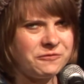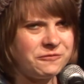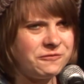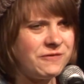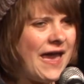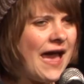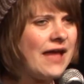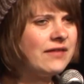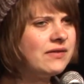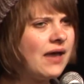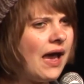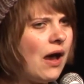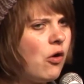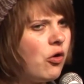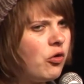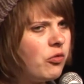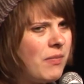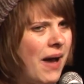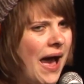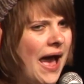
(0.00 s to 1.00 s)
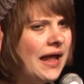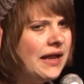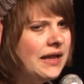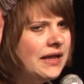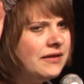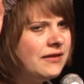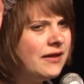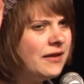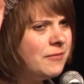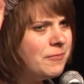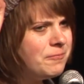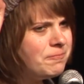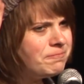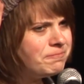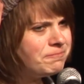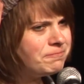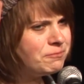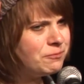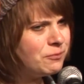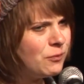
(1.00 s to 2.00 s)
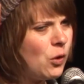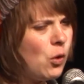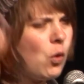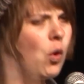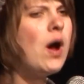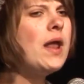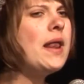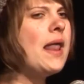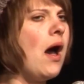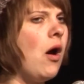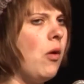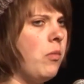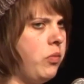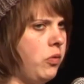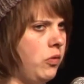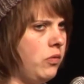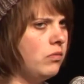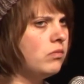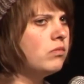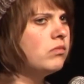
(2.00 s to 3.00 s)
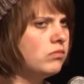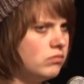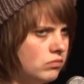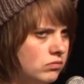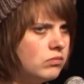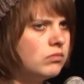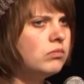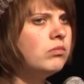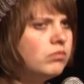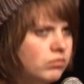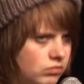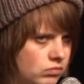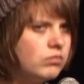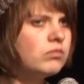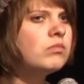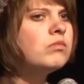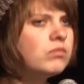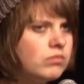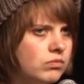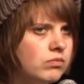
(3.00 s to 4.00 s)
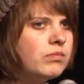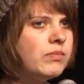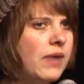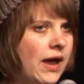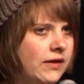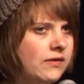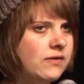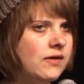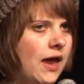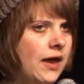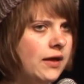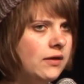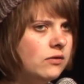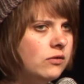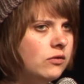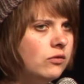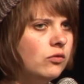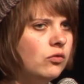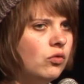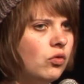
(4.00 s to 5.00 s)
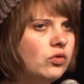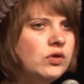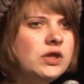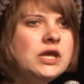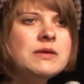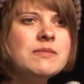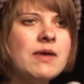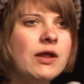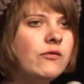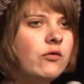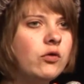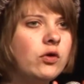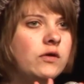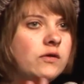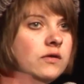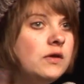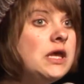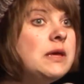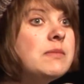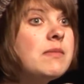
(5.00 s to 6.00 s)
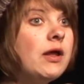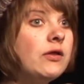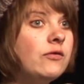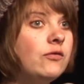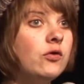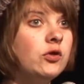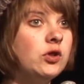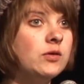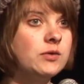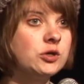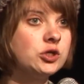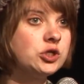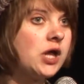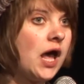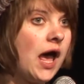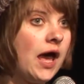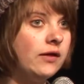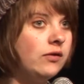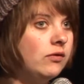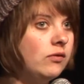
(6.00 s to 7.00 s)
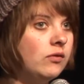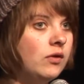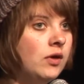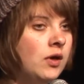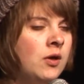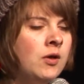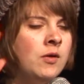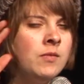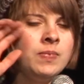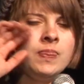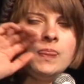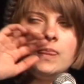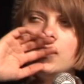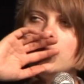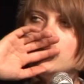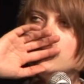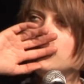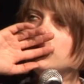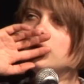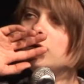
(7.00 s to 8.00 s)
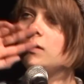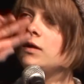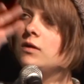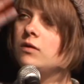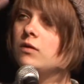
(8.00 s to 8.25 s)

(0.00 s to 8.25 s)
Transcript: fährt auch mal in den Urlaub bei Zeiten. Und niemand, wirklich niemand würde bestreiten, die